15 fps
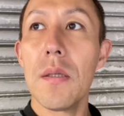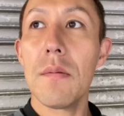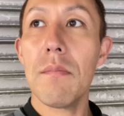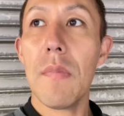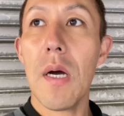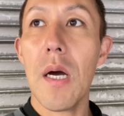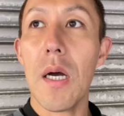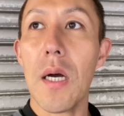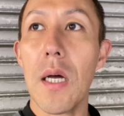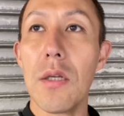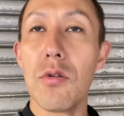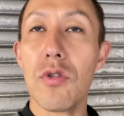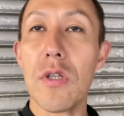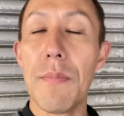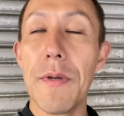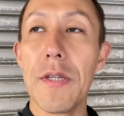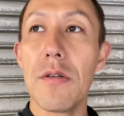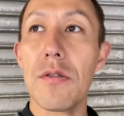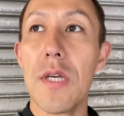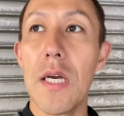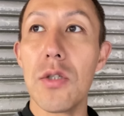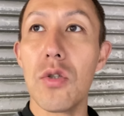まあ彼と喋ってる
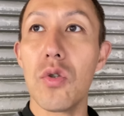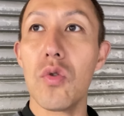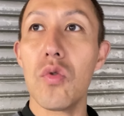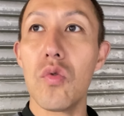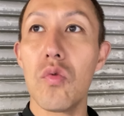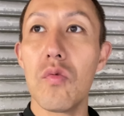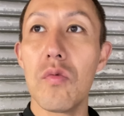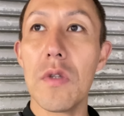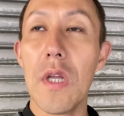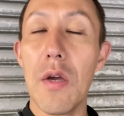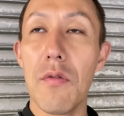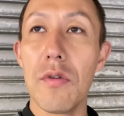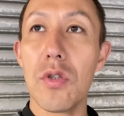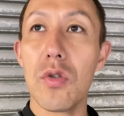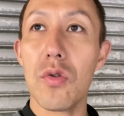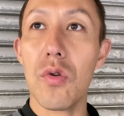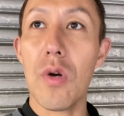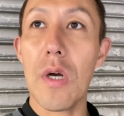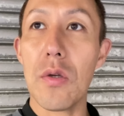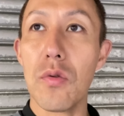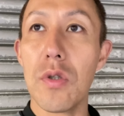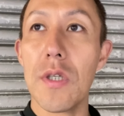最中ねちょっと
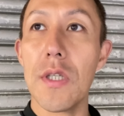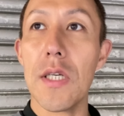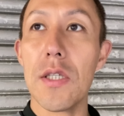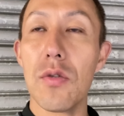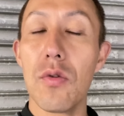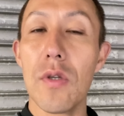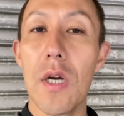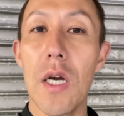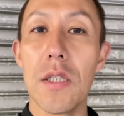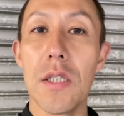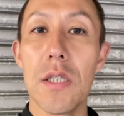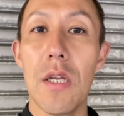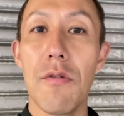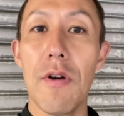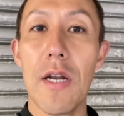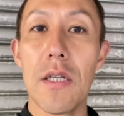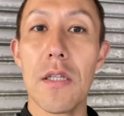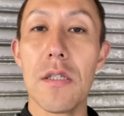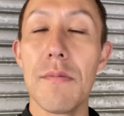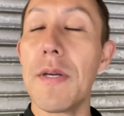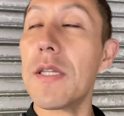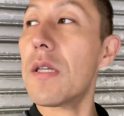あの吹き出しそうな感じで笑って
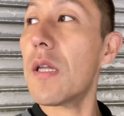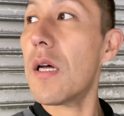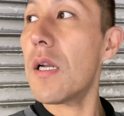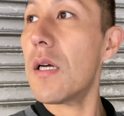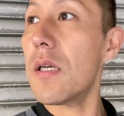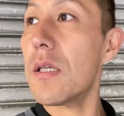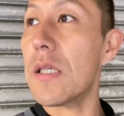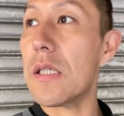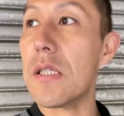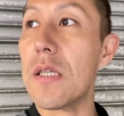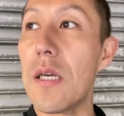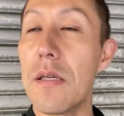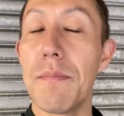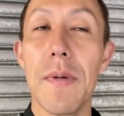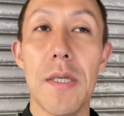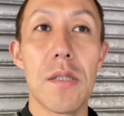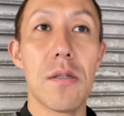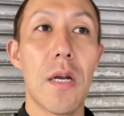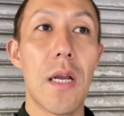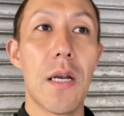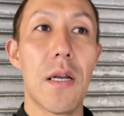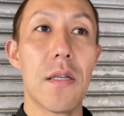しまったりして、まあ、失
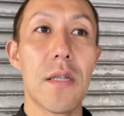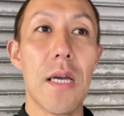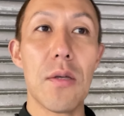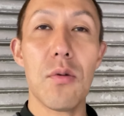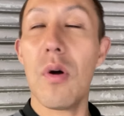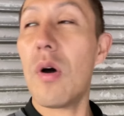礼な態度